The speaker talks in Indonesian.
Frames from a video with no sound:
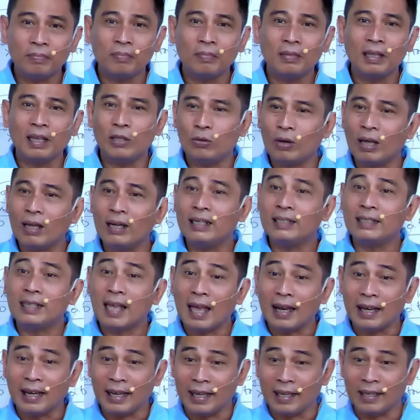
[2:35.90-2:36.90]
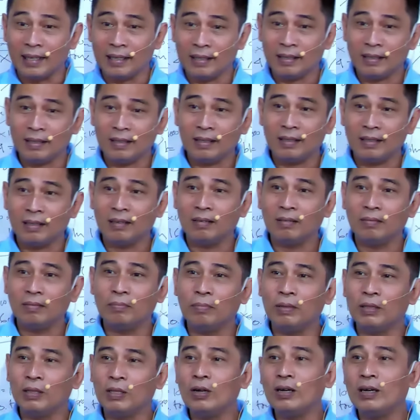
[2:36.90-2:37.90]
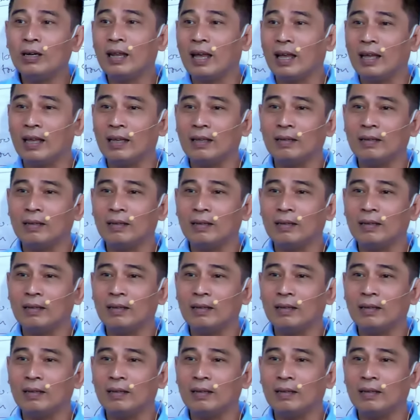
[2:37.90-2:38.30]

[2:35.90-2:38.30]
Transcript: itu kan disaring. Betul enggak?